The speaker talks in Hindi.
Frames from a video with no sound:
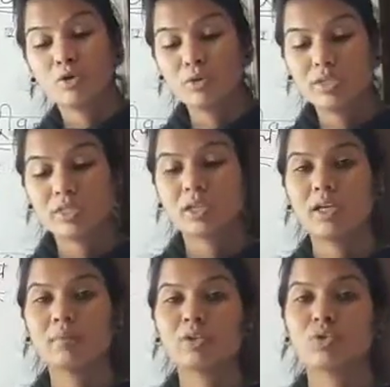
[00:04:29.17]
हो सकता
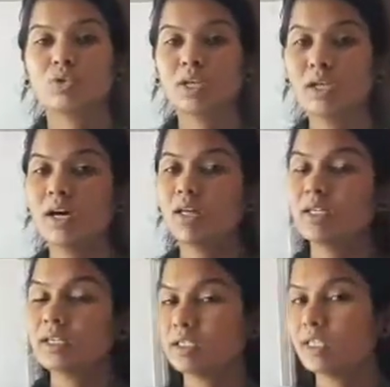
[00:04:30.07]
है बच्चों ये
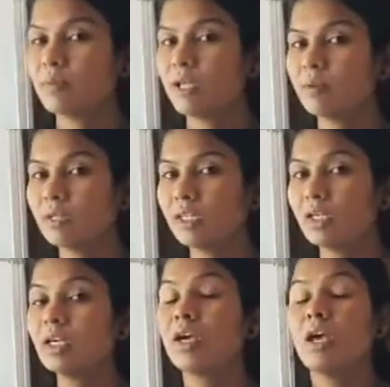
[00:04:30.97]
कहानी किसके बारे में थी